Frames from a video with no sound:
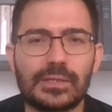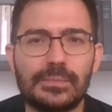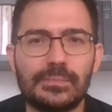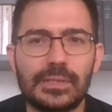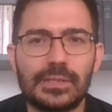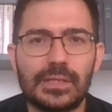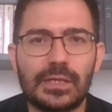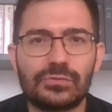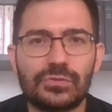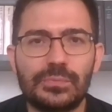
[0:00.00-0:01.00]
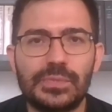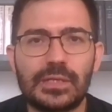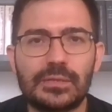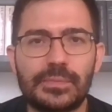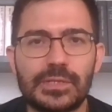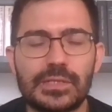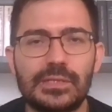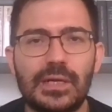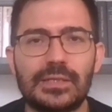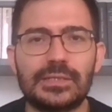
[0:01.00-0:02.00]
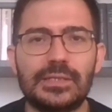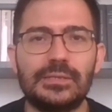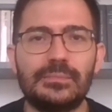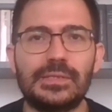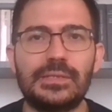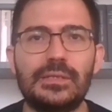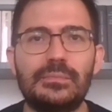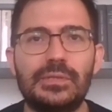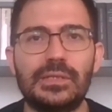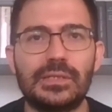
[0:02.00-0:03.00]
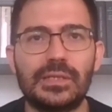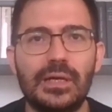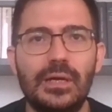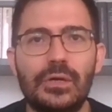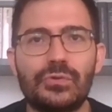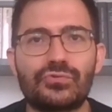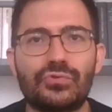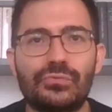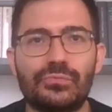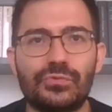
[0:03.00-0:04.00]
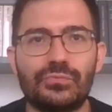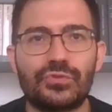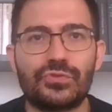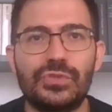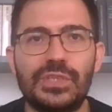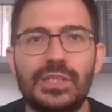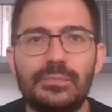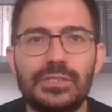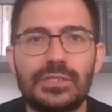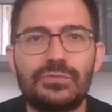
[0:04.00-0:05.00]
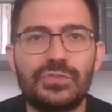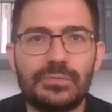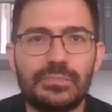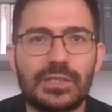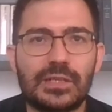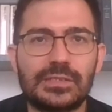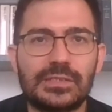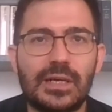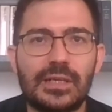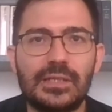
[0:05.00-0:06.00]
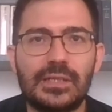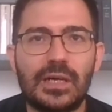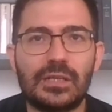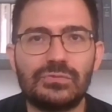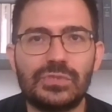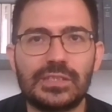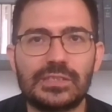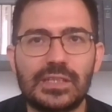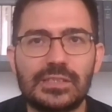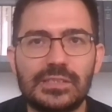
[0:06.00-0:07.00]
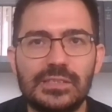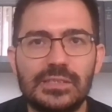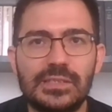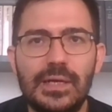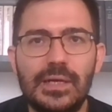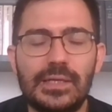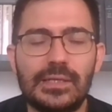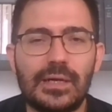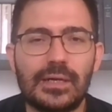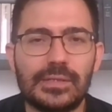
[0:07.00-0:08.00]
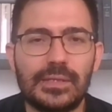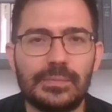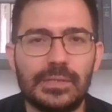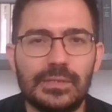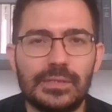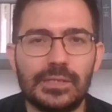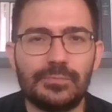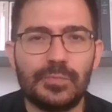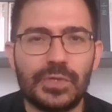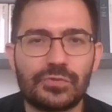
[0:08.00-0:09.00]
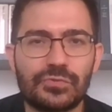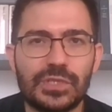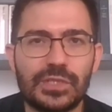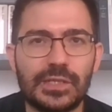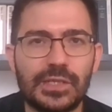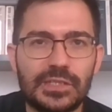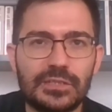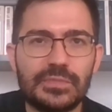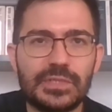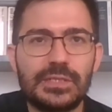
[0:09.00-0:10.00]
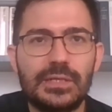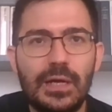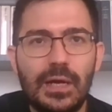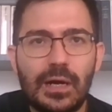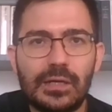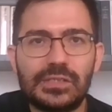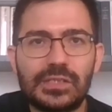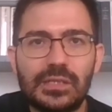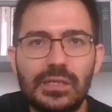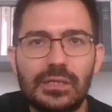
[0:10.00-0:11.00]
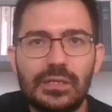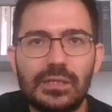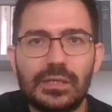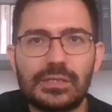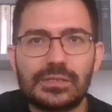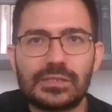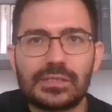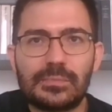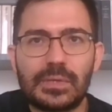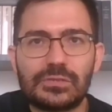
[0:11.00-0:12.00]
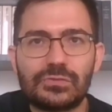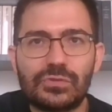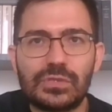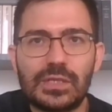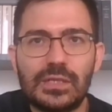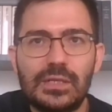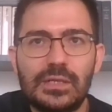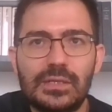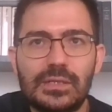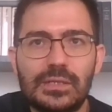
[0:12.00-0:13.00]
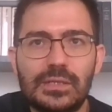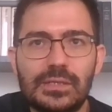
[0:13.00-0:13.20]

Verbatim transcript: adımları daha sonra Mithat Paşa'nın azledilmesiyle birlikte son bulmuştu. Yine 1876 tarihli Kanunu Esasi'nin ilanıyla bilindiği gibi meşrutiyete geçilmişti. Ancak e, kısa zaman sonra e,